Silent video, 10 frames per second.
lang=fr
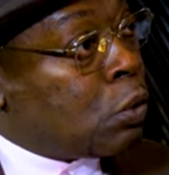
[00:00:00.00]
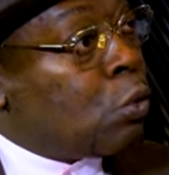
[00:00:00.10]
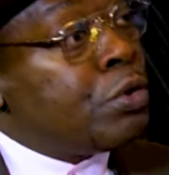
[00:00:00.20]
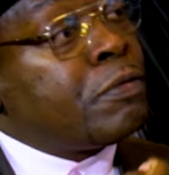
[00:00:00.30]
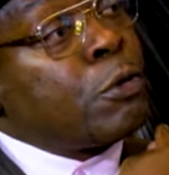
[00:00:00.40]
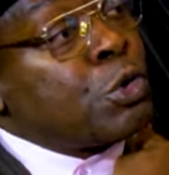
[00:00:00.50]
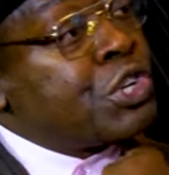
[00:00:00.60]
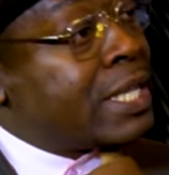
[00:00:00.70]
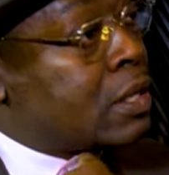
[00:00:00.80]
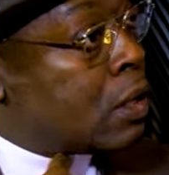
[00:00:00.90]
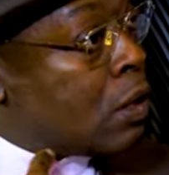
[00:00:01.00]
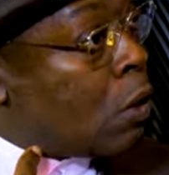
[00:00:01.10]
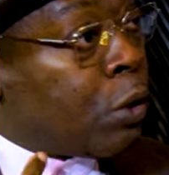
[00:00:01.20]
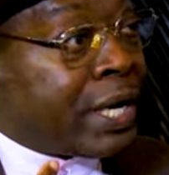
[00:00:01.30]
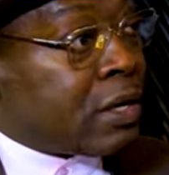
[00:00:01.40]
ah ou une fourchette
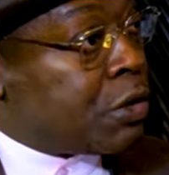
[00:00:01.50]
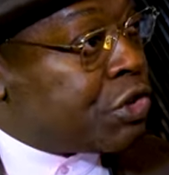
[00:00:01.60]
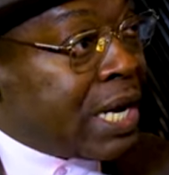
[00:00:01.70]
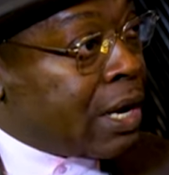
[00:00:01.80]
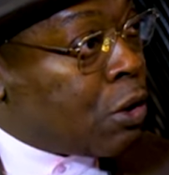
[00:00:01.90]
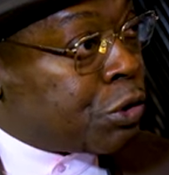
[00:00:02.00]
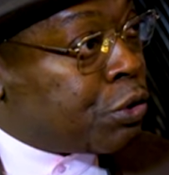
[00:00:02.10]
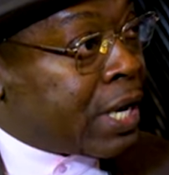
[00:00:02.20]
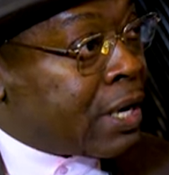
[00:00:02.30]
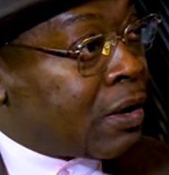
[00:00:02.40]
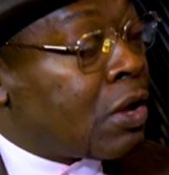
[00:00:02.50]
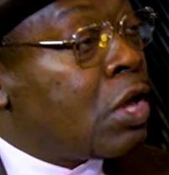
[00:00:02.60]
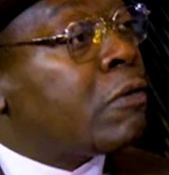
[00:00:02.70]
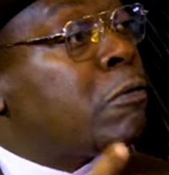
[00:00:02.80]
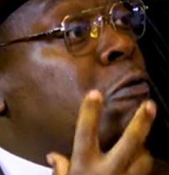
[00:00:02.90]
aurait tranché la gorge de quelqu'un.
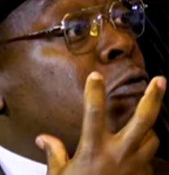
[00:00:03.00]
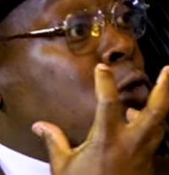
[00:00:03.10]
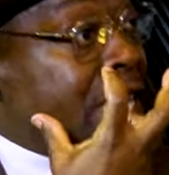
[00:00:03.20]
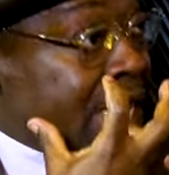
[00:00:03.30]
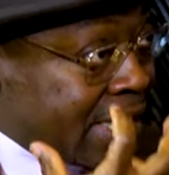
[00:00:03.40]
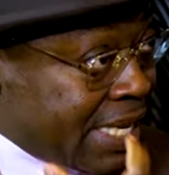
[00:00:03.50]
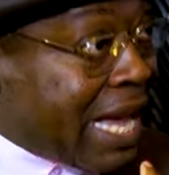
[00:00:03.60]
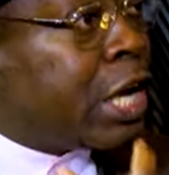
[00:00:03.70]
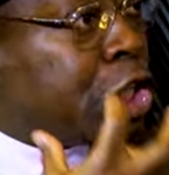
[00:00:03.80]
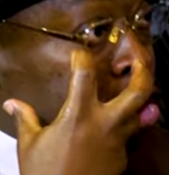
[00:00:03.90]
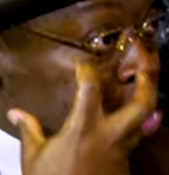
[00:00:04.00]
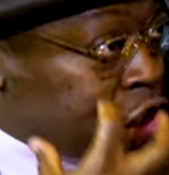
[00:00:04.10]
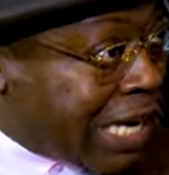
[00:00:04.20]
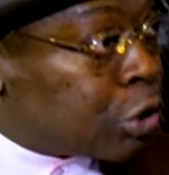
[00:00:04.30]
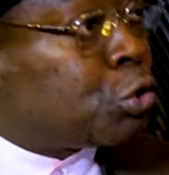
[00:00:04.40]
Vous voyez ça
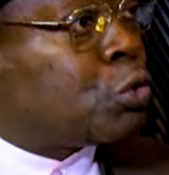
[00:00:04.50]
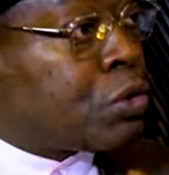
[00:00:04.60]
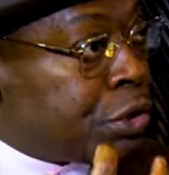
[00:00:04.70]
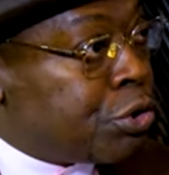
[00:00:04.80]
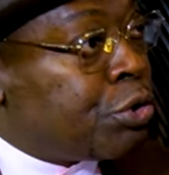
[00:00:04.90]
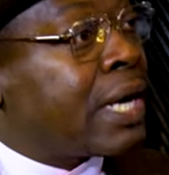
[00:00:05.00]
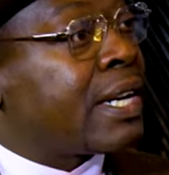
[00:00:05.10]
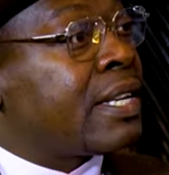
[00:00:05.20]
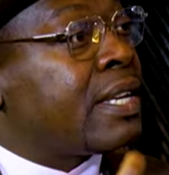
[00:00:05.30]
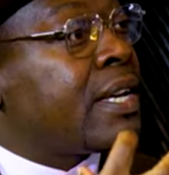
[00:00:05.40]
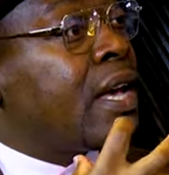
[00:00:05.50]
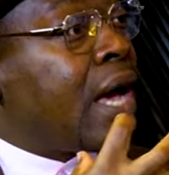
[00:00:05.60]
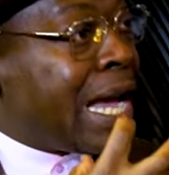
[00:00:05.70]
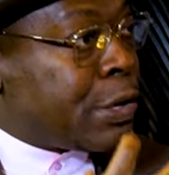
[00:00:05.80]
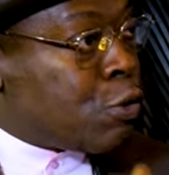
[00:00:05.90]
chaque jour que Dieu a créé
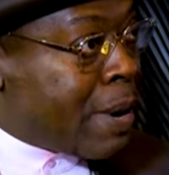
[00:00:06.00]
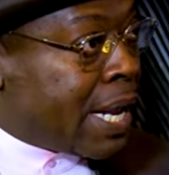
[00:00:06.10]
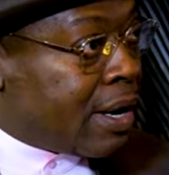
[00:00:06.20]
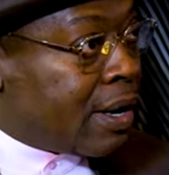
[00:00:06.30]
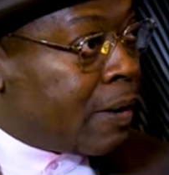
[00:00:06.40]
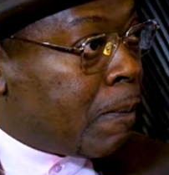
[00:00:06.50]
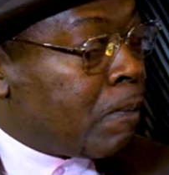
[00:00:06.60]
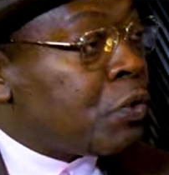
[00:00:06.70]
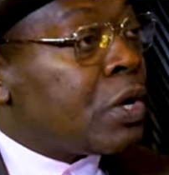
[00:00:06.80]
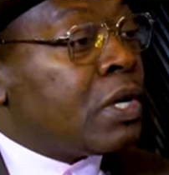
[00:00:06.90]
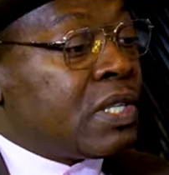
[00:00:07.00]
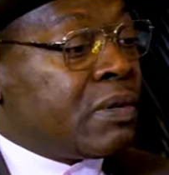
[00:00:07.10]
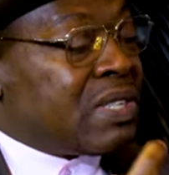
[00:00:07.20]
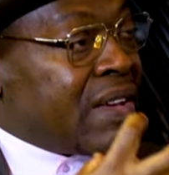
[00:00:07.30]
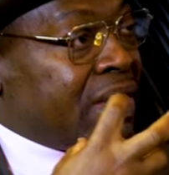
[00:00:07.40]
à Nubel.
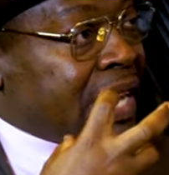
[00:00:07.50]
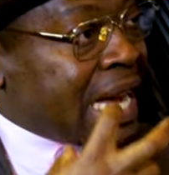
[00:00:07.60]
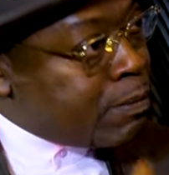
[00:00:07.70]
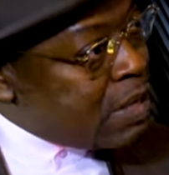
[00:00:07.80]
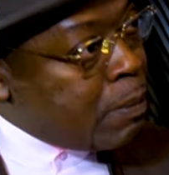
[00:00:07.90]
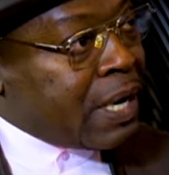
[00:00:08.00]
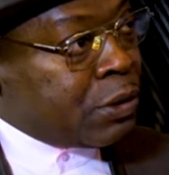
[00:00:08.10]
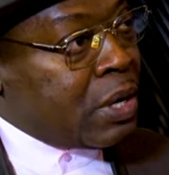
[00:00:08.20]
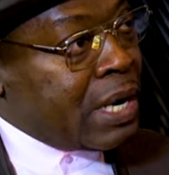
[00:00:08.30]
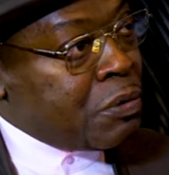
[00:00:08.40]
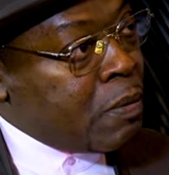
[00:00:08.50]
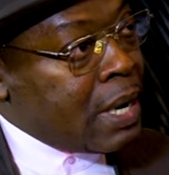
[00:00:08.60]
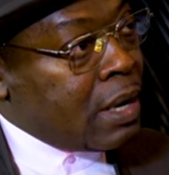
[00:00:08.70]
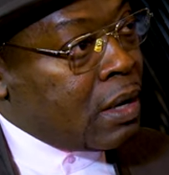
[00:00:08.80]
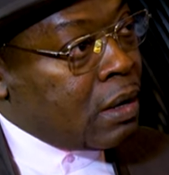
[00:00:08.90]
Si vous avez 4000 personnes à
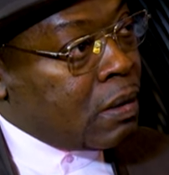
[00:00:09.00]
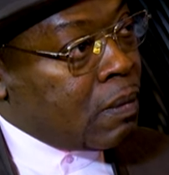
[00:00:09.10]
Nubel,